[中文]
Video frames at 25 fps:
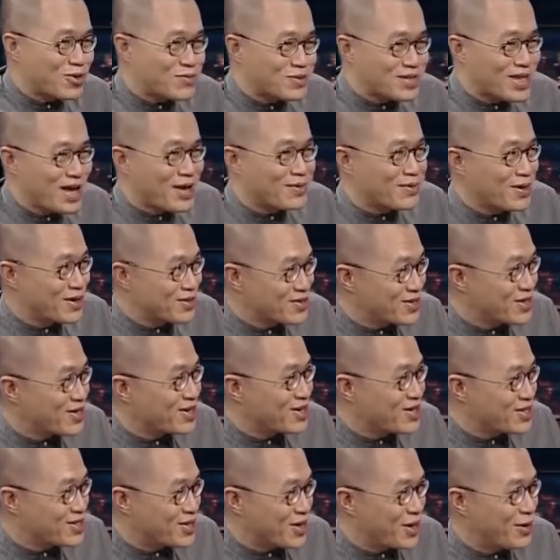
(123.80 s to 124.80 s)
不代表任何
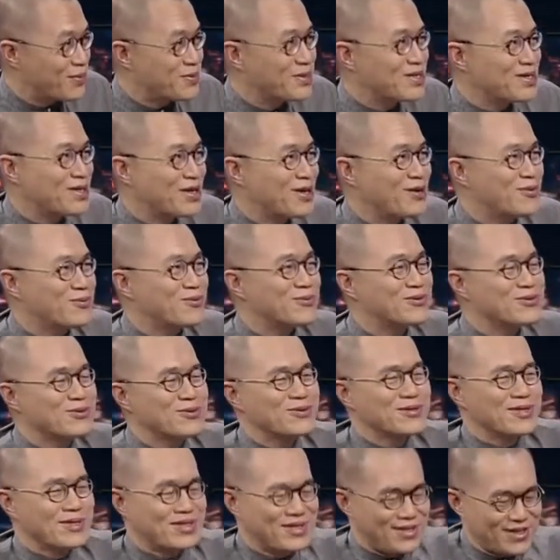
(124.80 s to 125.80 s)
瞧不起我
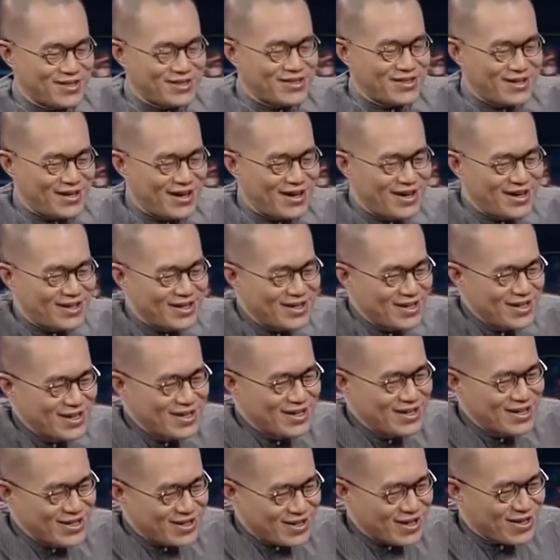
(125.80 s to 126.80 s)
的意思啊。没
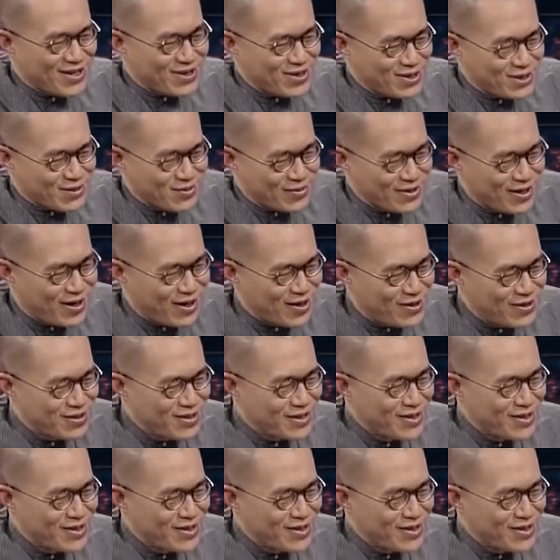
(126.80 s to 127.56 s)
有任何。这很重要。